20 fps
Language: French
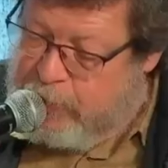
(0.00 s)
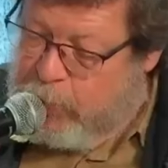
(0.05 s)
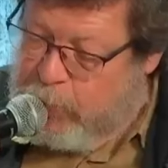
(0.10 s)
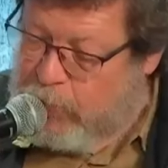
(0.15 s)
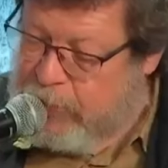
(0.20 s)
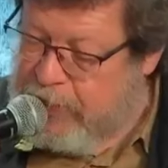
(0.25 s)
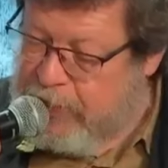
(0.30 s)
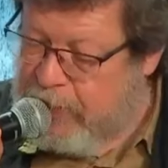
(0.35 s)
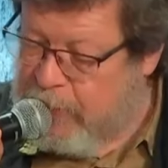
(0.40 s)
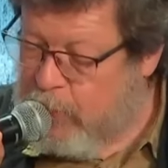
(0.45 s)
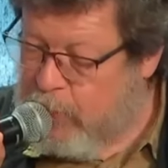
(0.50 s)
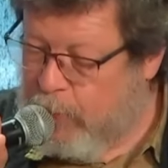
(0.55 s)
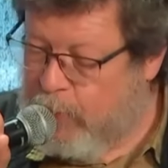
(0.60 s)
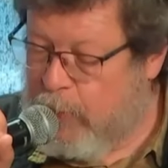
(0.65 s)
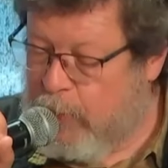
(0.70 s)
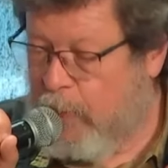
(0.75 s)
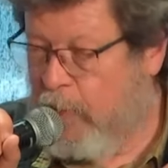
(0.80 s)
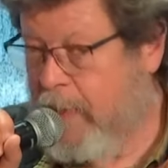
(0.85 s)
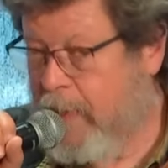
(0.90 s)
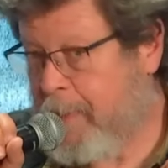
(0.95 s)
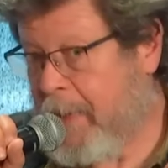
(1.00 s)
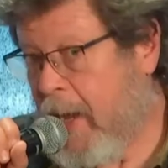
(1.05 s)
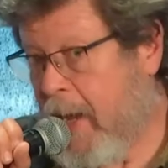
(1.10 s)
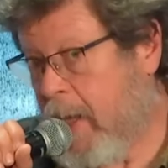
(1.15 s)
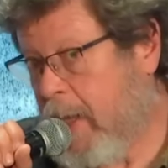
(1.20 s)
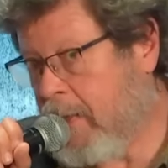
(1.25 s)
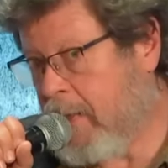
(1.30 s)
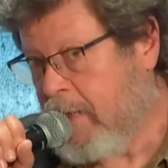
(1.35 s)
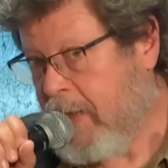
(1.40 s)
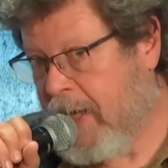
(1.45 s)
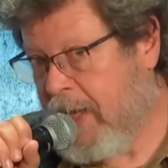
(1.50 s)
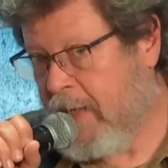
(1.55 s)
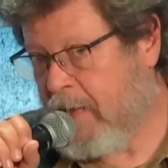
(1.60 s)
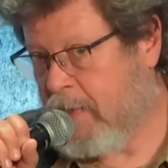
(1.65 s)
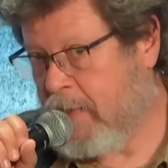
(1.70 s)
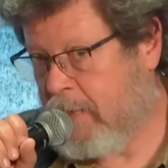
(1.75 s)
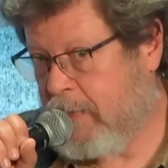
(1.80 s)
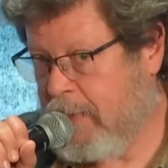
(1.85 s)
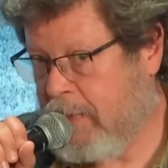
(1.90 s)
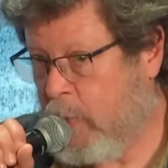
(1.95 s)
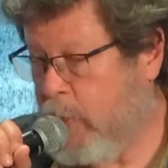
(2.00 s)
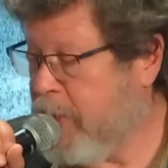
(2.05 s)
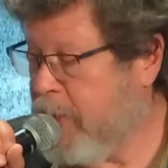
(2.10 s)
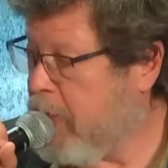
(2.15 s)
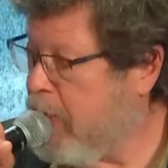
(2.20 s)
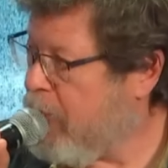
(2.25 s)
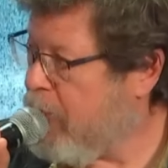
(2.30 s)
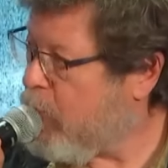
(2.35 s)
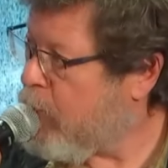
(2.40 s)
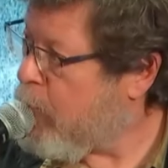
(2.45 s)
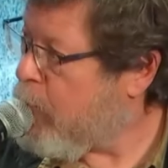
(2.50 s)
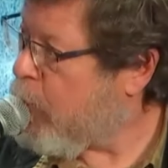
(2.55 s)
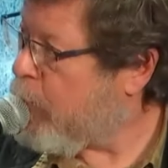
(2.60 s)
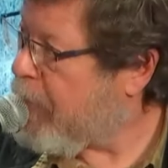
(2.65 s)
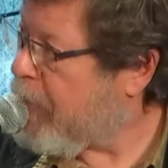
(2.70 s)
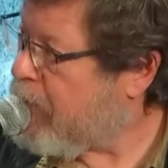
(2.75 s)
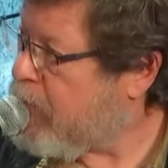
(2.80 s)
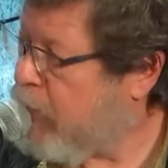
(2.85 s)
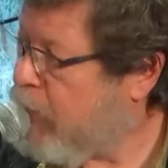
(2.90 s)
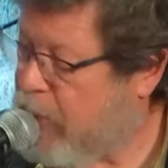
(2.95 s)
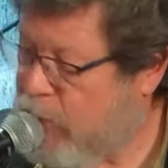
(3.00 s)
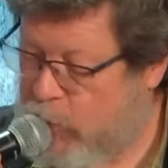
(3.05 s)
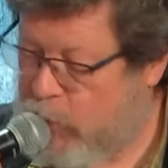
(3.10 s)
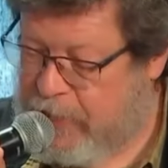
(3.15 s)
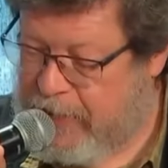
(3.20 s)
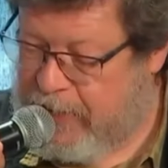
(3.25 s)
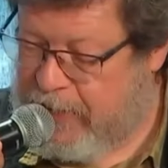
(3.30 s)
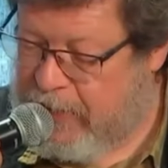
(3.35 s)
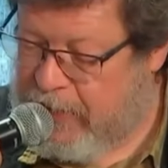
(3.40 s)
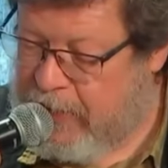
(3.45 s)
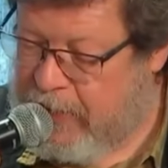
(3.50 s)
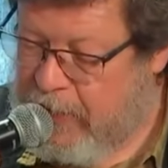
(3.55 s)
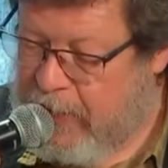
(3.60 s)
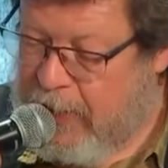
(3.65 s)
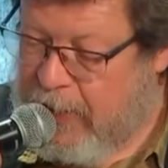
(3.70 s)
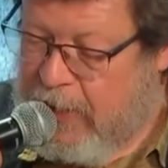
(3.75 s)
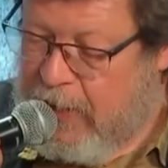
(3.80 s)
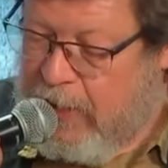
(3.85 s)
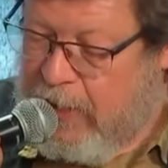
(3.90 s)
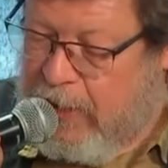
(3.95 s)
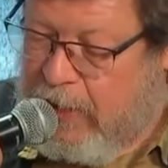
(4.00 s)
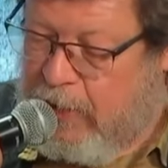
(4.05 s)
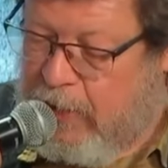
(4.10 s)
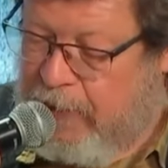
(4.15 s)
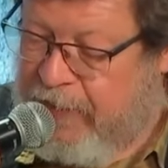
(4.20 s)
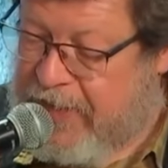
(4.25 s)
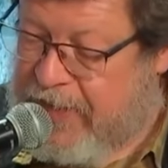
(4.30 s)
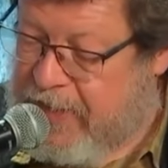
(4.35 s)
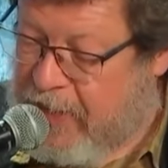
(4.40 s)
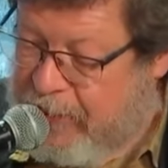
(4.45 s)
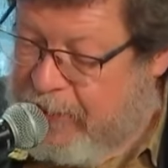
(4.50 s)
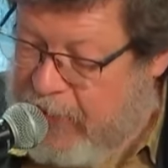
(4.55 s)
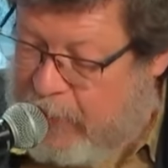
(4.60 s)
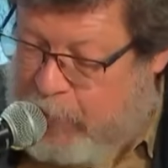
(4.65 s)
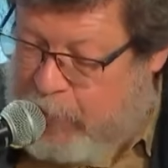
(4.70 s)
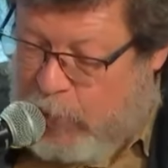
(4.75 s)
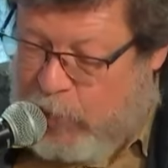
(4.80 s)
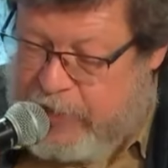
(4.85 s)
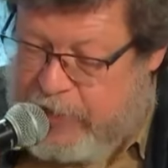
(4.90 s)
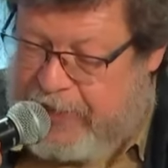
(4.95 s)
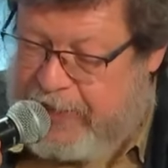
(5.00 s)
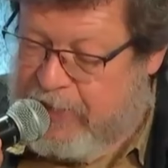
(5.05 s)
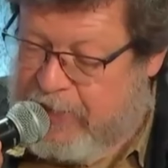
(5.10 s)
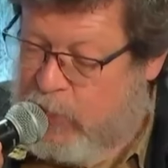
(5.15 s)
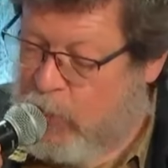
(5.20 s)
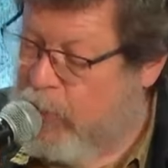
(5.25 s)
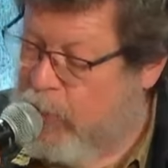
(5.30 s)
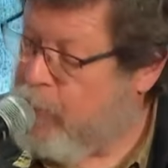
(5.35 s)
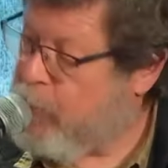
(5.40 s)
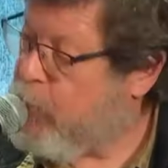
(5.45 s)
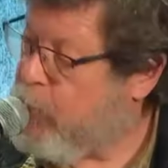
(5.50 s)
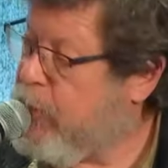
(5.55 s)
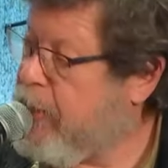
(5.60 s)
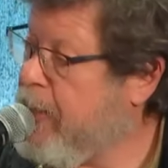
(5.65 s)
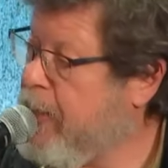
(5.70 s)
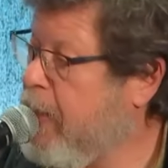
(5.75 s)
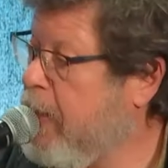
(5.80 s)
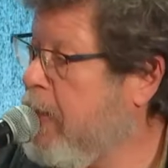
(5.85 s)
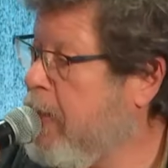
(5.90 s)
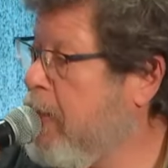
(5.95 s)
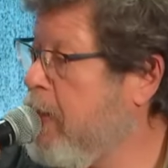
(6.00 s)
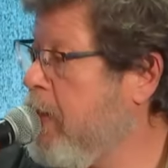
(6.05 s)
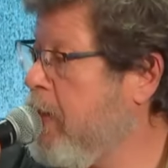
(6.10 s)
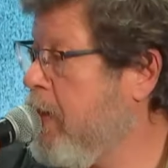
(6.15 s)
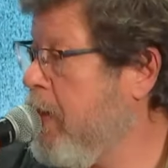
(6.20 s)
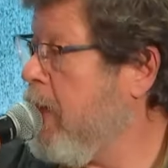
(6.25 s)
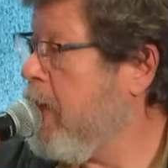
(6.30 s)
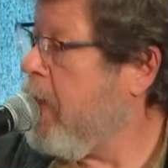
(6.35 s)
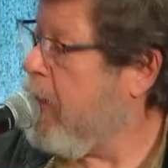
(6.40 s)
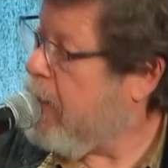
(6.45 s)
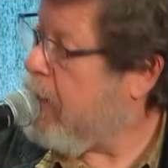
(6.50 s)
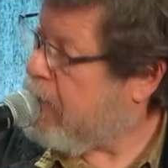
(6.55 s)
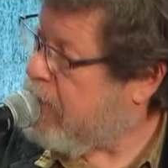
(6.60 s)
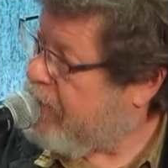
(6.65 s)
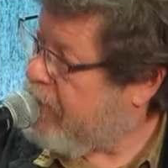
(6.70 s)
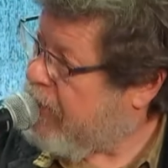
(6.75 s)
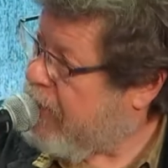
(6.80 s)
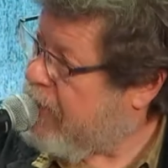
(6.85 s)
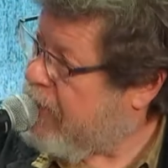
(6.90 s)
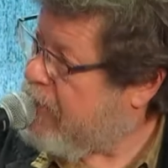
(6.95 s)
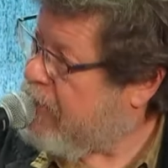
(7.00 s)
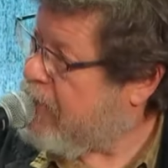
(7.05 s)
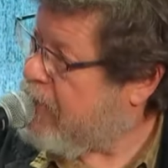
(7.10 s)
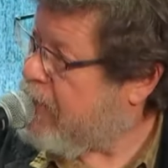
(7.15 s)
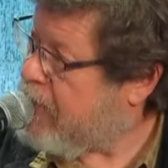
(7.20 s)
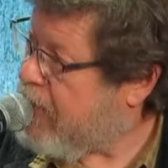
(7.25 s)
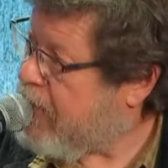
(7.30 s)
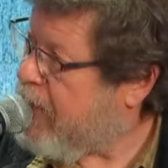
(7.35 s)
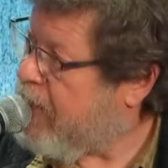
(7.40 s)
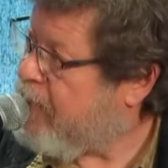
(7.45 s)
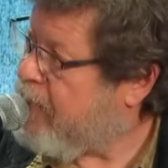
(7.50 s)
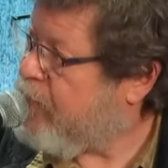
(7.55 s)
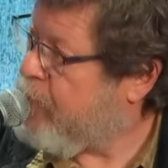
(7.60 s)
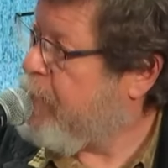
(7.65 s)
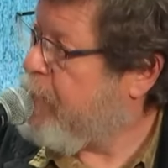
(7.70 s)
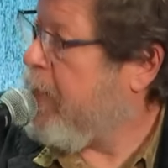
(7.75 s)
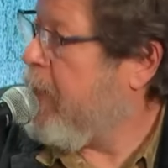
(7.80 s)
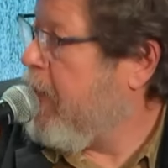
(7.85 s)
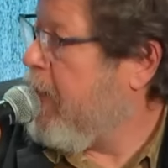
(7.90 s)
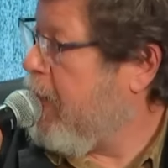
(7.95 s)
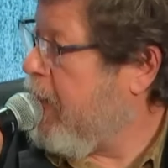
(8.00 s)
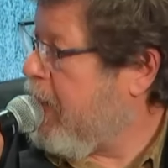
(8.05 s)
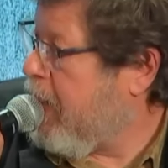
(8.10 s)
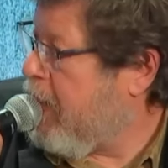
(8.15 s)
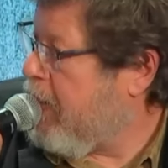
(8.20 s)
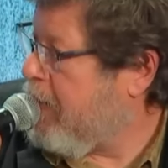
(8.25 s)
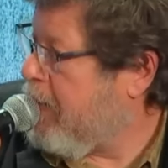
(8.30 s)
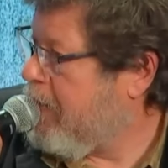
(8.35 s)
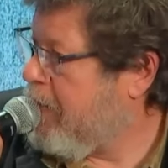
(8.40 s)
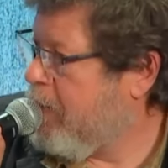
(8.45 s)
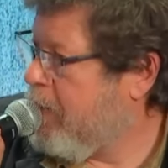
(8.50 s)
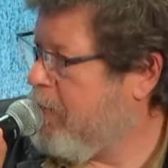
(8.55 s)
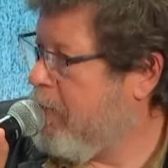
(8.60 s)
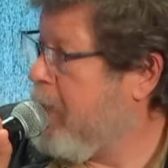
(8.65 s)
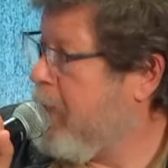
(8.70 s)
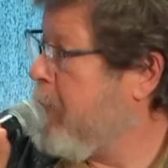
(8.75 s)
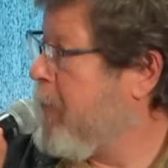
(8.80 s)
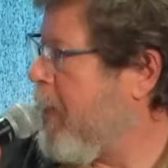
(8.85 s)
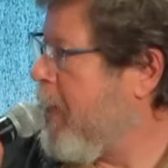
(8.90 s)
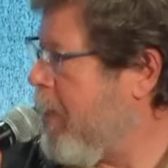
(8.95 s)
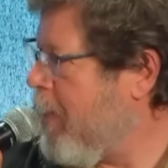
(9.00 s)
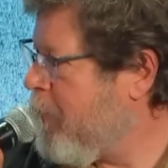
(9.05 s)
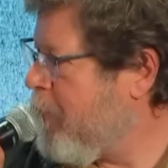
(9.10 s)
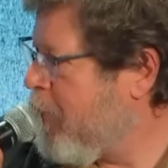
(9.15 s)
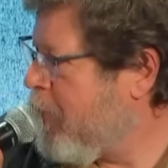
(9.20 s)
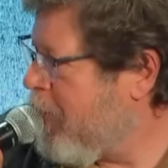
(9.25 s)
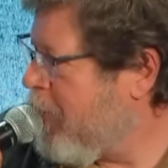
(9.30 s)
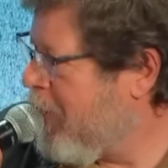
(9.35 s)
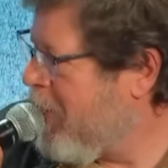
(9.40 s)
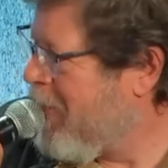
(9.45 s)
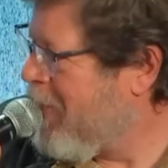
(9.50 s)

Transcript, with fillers: pour dire qu'on va pas, là euh, il y a énormément de personnages aussi. Euh, elle va servir pendant sept ans et puis elle, est avec les esclaves mais elle est libérable